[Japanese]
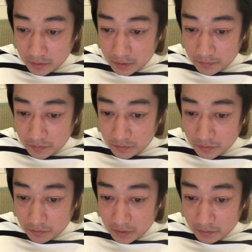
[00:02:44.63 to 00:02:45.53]
自分の
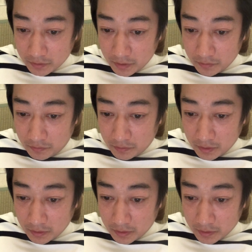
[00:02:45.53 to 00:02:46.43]
将来の健康を
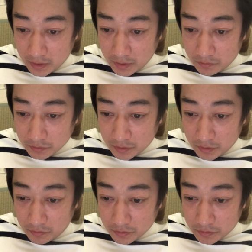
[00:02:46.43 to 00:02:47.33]
考えてアイコスに
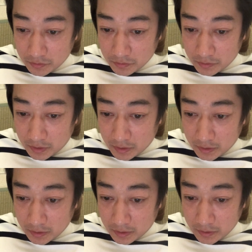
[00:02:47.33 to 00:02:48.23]
移行するという流
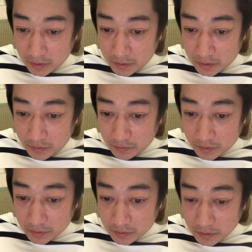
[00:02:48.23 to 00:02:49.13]
れができているよう
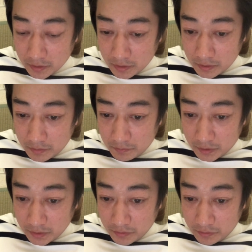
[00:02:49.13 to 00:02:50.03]
です
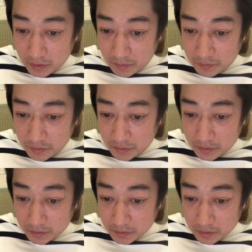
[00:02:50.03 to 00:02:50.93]
また有害物
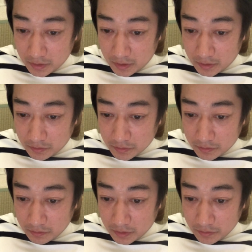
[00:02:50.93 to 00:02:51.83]
質が
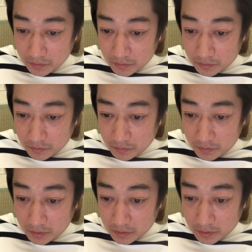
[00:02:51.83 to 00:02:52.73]
少ないということ
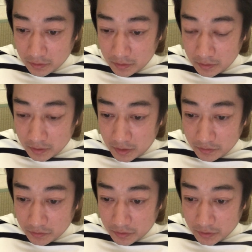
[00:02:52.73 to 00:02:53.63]
が家
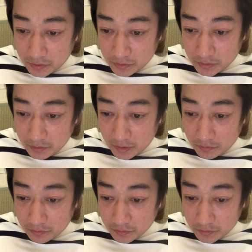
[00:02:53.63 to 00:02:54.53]
族や周囲のへ
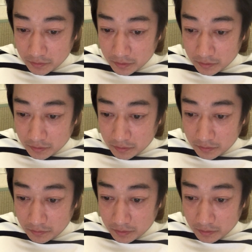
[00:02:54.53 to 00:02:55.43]
の
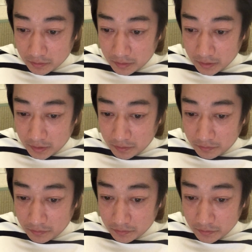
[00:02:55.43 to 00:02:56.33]
の方へ
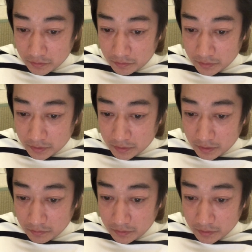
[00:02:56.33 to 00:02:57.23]
の受動喫
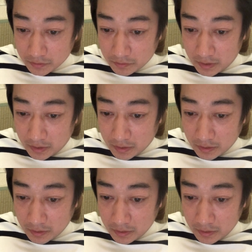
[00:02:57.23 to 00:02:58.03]
煙のリスクが